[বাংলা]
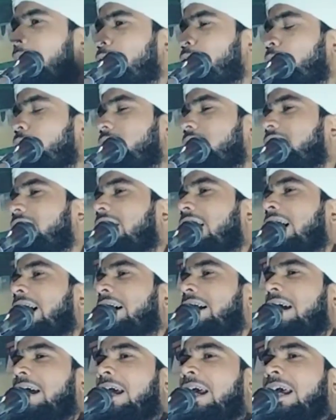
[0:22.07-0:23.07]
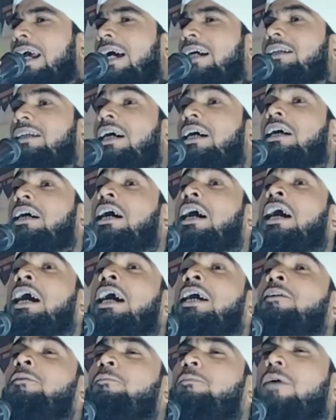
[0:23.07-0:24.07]
কিছুদিন আগে একটা
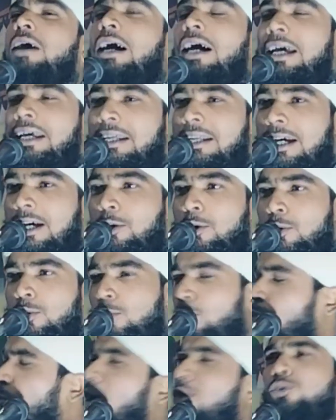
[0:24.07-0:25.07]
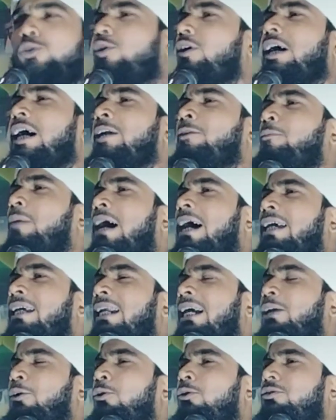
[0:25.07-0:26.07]
গান ভাইরাল হলো কত গান
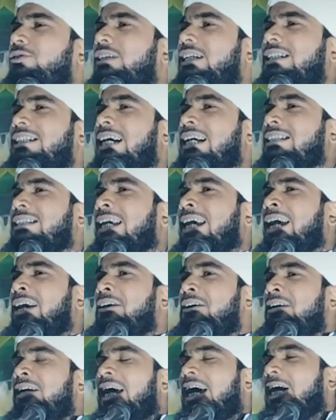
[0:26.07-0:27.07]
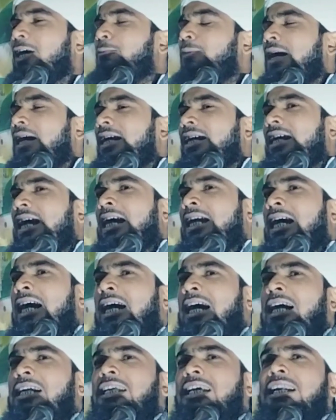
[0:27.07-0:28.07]
ভাইরাল হচ্ছে যাচ্ছে একবার
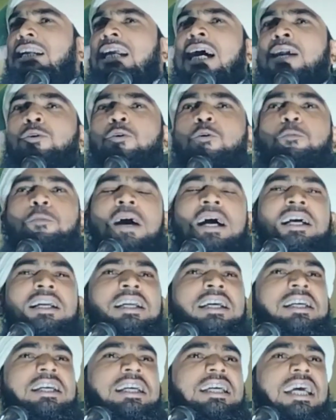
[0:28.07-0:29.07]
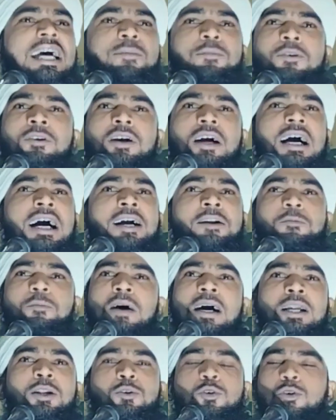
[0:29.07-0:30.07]
রানাঘাটের রানু পাগলি কি এমন গান
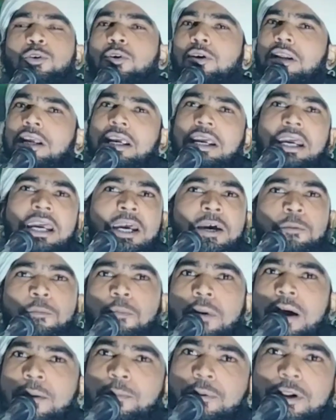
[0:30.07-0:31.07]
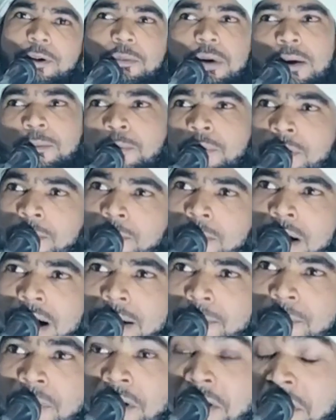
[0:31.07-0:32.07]
বার করলো রে বাপরে বাপরে
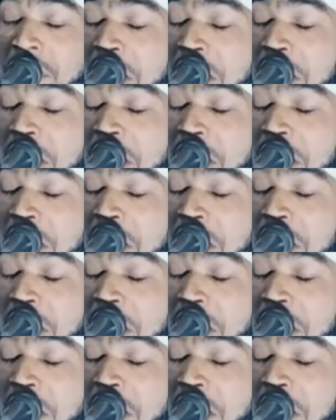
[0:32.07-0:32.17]
বাপ